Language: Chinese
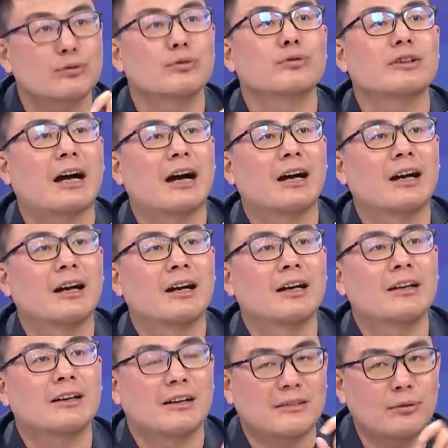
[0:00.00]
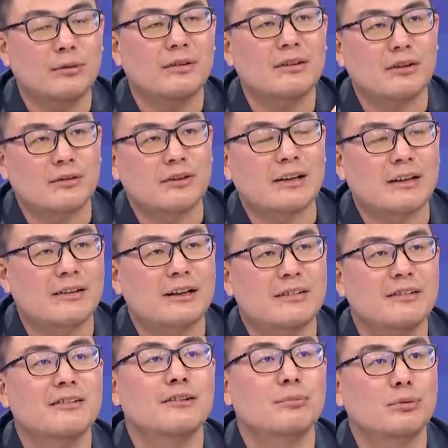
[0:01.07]
署长，啊，曾文生那时候应该是在
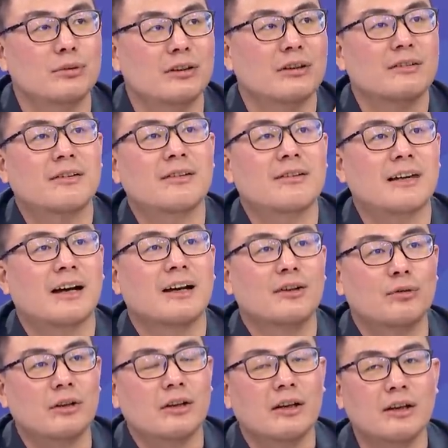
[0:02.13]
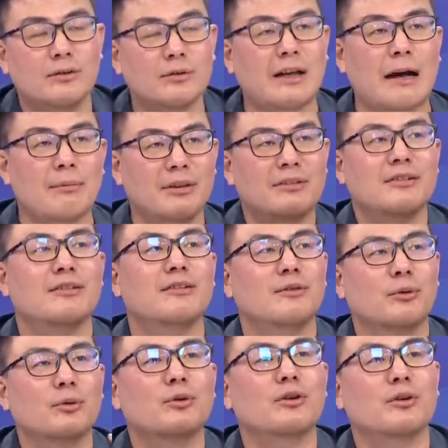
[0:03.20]
经济部的次长，所以就是他们其实
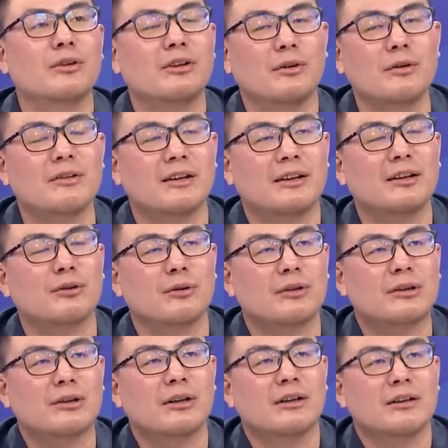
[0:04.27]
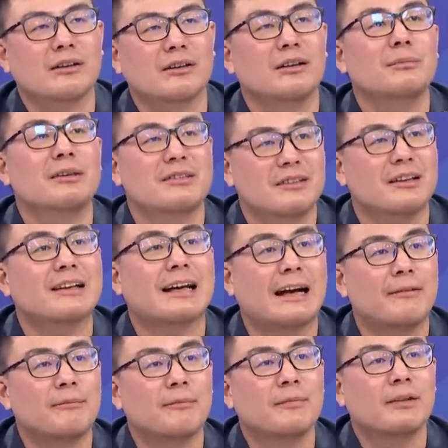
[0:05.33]
我觉得有有一点那种呃革命情，
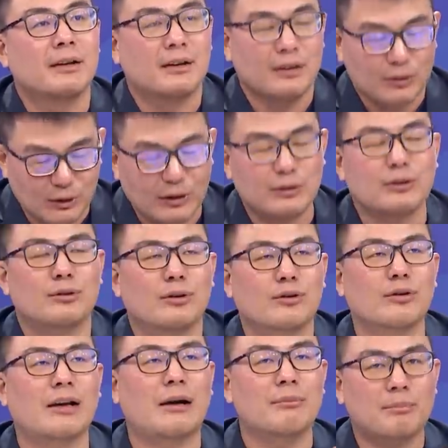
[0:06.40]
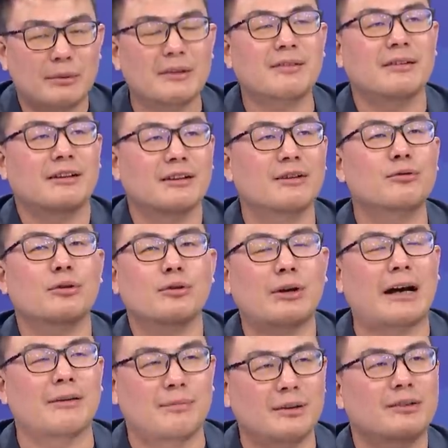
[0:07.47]
同一个世代，对对对，所以他们彼此可能觉得说
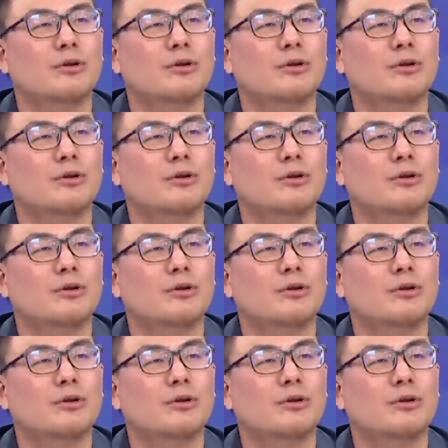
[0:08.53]
啊，